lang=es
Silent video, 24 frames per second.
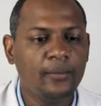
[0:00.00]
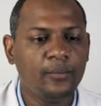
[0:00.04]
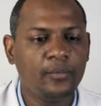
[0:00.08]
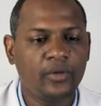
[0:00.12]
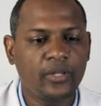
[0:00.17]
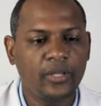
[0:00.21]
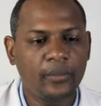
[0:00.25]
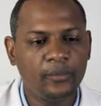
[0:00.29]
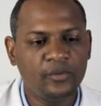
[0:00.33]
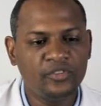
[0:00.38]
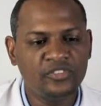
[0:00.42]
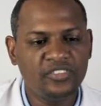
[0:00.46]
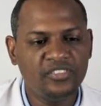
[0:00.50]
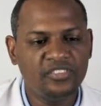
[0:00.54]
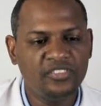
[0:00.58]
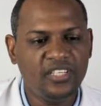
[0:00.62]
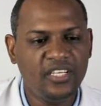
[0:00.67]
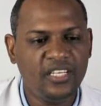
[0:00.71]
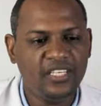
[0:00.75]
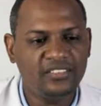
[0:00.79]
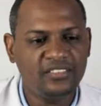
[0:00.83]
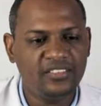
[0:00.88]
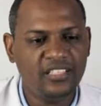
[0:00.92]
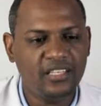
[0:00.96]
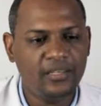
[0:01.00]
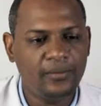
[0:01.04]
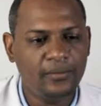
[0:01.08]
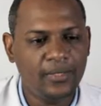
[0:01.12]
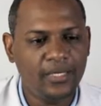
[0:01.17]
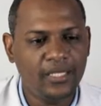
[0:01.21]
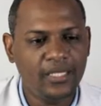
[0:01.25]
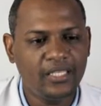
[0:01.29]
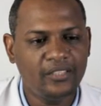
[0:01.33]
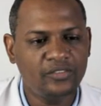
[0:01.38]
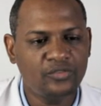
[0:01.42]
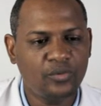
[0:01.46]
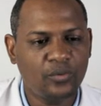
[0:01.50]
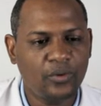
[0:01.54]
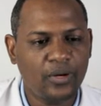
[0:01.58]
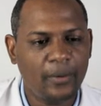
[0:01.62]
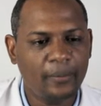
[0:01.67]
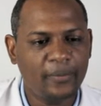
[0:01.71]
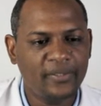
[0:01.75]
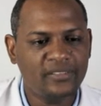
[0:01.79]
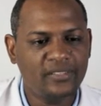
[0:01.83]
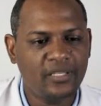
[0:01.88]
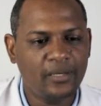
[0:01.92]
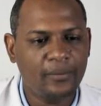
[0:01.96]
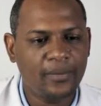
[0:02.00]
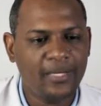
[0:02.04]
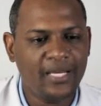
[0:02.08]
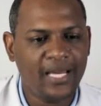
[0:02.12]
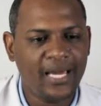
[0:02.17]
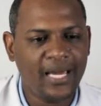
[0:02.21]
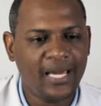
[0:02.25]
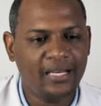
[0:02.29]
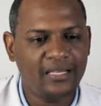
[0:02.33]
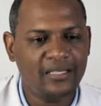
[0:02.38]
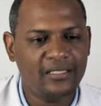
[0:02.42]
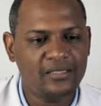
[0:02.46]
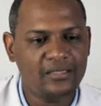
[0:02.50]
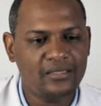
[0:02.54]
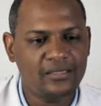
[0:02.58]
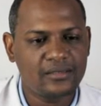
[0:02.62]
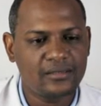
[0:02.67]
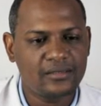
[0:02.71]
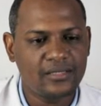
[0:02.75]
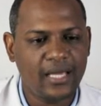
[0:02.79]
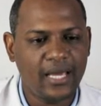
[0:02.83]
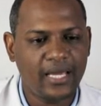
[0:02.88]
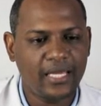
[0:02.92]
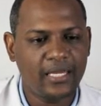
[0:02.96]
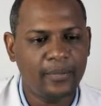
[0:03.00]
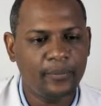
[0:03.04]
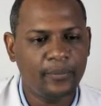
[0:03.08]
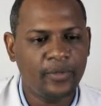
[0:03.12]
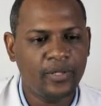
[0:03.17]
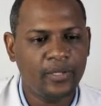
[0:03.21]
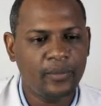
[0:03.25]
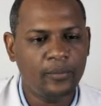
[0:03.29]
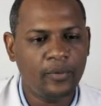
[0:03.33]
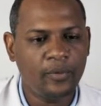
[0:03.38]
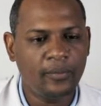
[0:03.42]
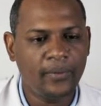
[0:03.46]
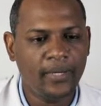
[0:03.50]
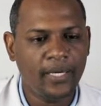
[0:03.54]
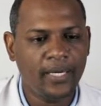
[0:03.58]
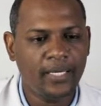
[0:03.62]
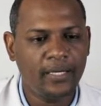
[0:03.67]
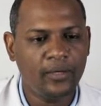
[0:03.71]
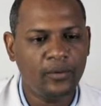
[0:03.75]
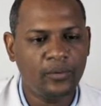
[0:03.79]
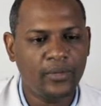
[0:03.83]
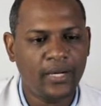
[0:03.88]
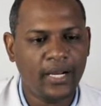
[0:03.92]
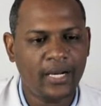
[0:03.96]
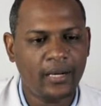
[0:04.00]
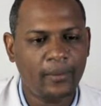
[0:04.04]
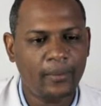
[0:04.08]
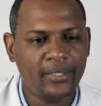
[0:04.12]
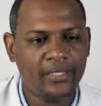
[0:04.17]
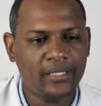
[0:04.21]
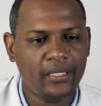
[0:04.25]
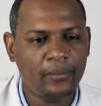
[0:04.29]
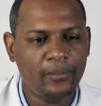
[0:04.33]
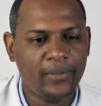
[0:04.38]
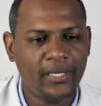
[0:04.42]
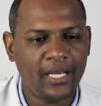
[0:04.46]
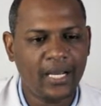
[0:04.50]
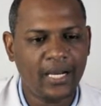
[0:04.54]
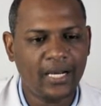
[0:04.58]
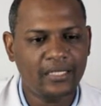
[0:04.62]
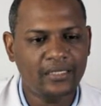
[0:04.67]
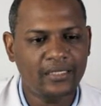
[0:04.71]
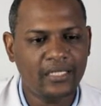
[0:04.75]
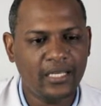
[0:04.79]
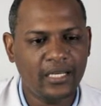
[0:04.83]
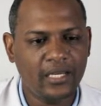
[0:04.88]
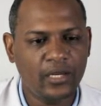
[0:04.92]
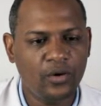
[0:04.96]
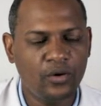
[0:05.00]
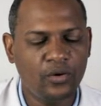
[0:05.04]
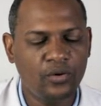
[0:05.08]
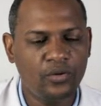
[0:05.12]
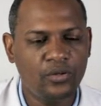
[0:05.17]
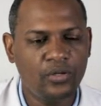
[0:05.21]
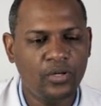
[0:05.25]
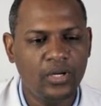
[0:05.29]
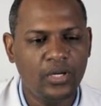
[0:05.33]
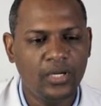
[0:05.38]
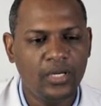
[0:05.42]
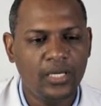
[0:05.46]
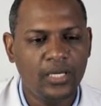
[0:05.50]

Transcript: podemos decir que se divide en sus ramas terminales. Aquí podemos ver una rama terminal anterior,